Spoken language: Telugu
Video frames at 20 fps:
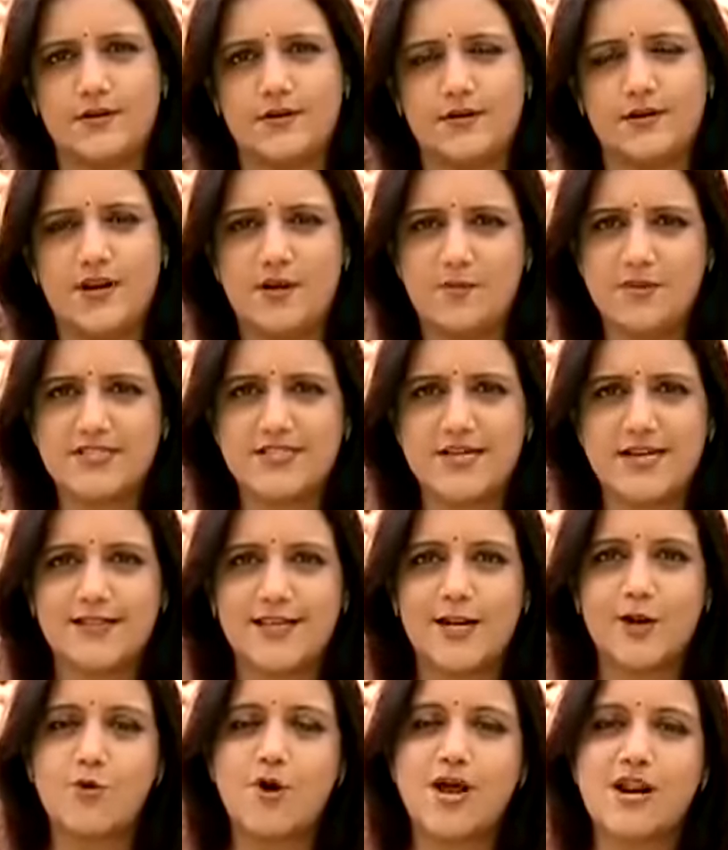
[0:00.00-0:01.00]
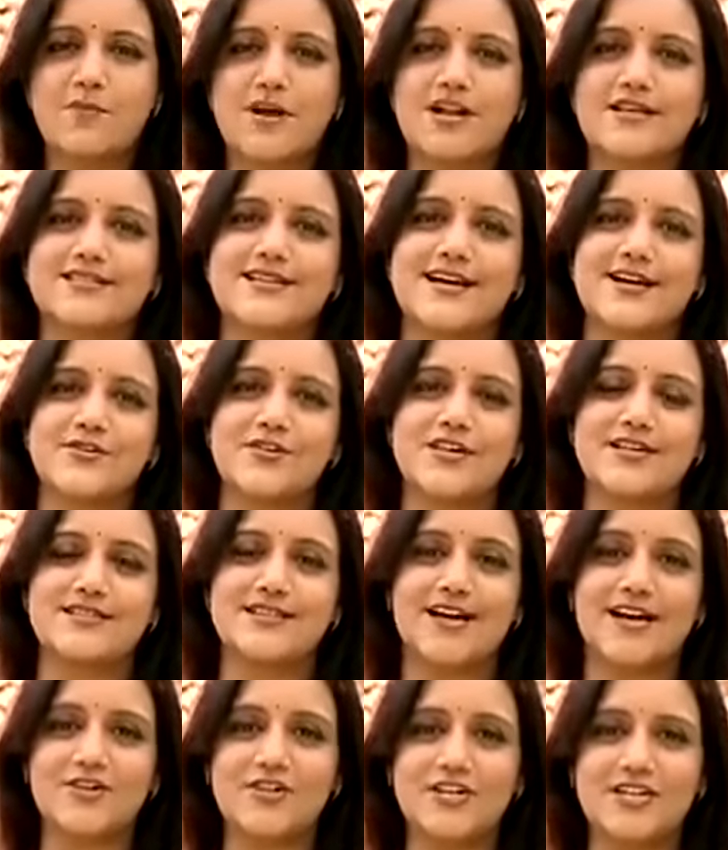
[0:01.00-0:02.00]
నమస్తే తెలుగువారి మనస్సాక్షి
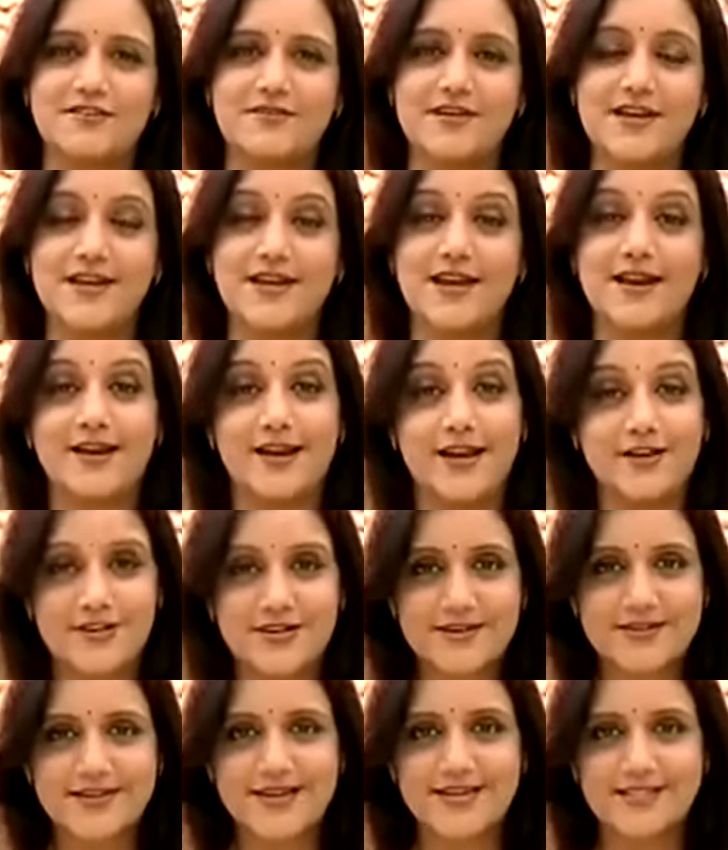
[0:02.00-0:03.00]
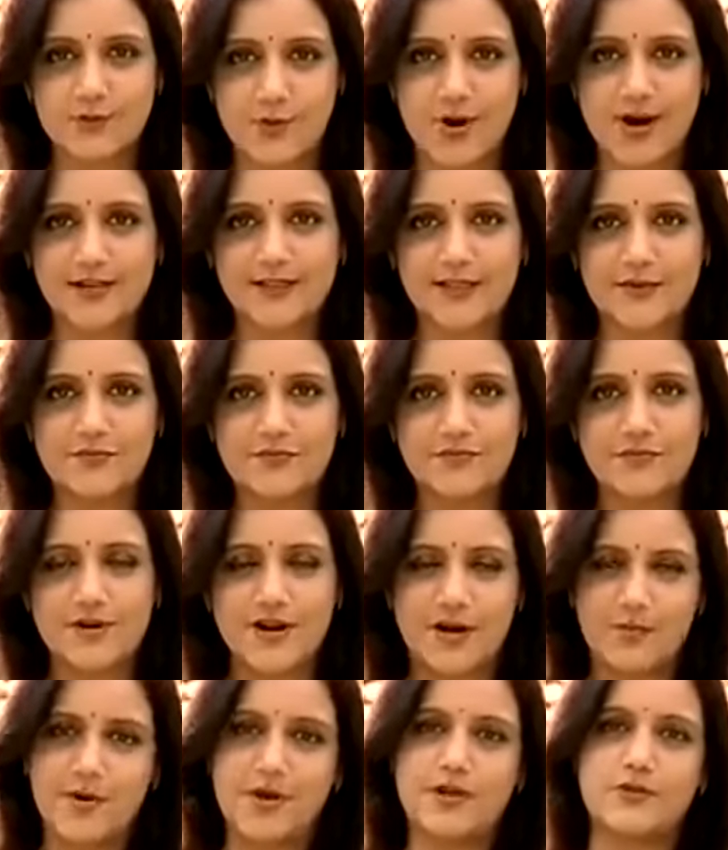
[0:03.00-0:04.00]
సాక్షి టీవీ లెజెండ్స్కి స్వాగతం నా
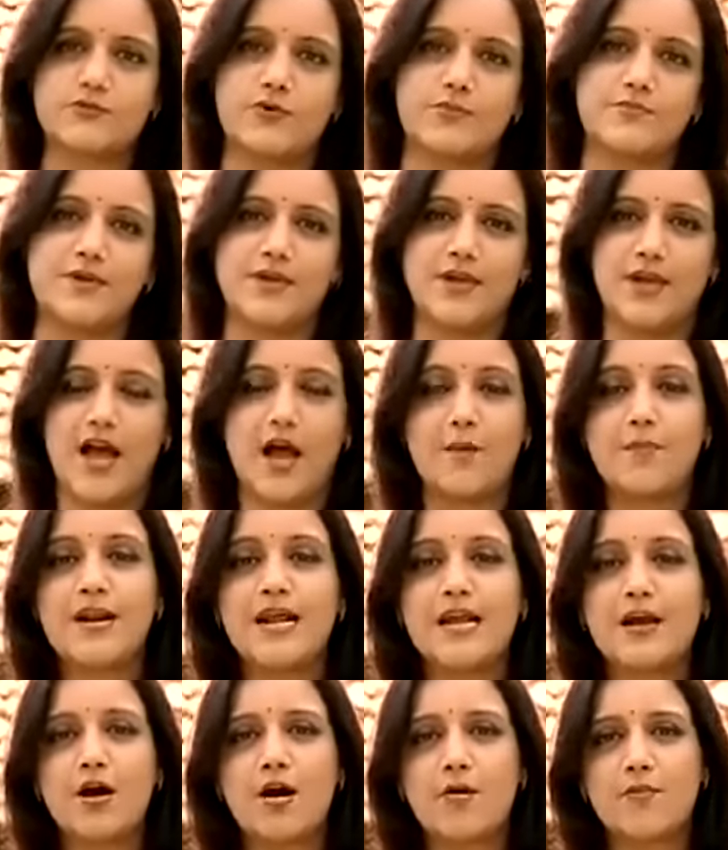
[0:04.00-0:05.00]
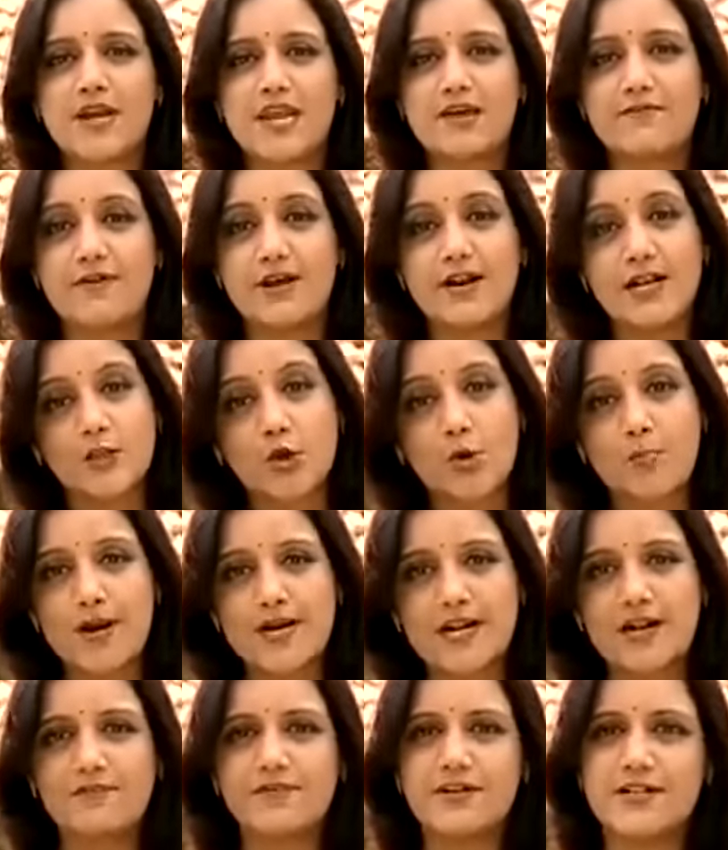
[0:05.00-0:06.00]
పేరు స్వప్న అభినయం ఆమెకి వెన్నతో
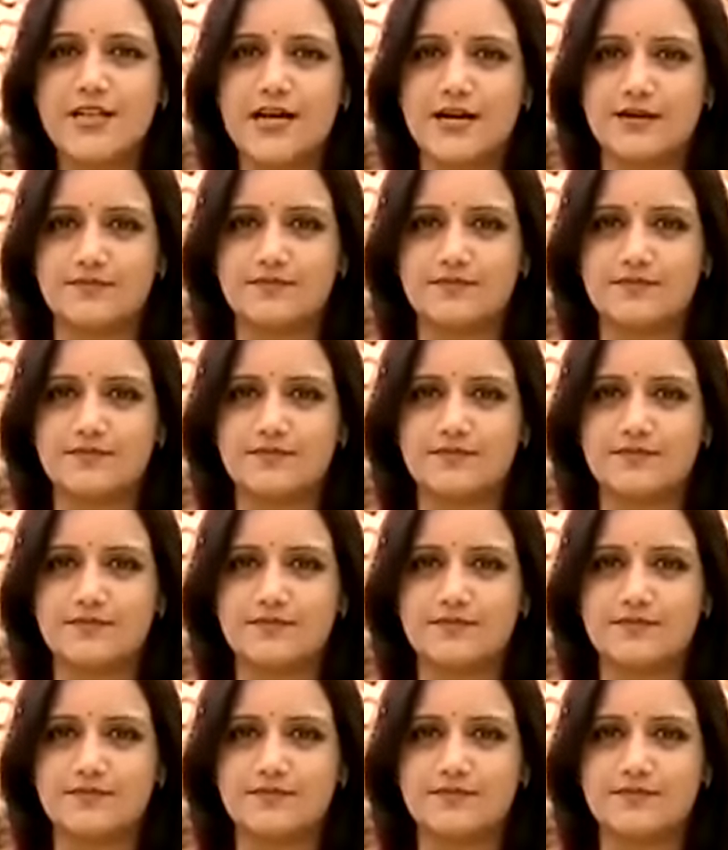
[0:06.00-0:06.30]
పెట్టిన విద్య